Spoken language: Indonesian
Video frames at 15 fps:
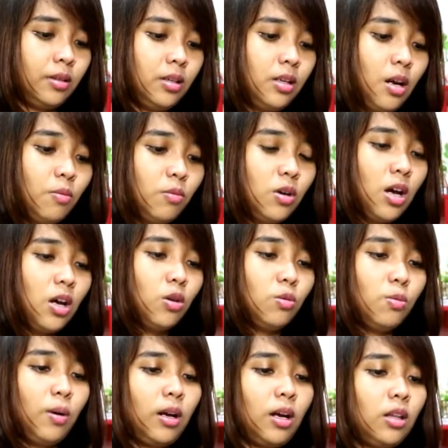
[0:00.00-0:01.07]
tidak mudah-mudahan
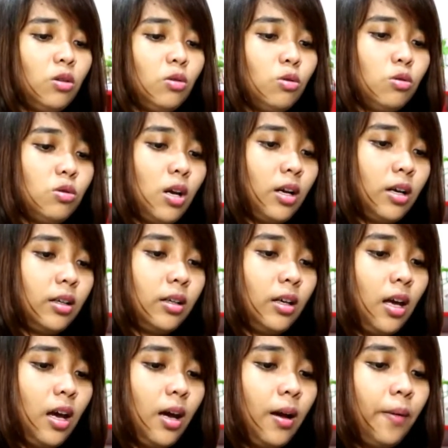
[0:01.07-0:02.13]
robek atau rusak ya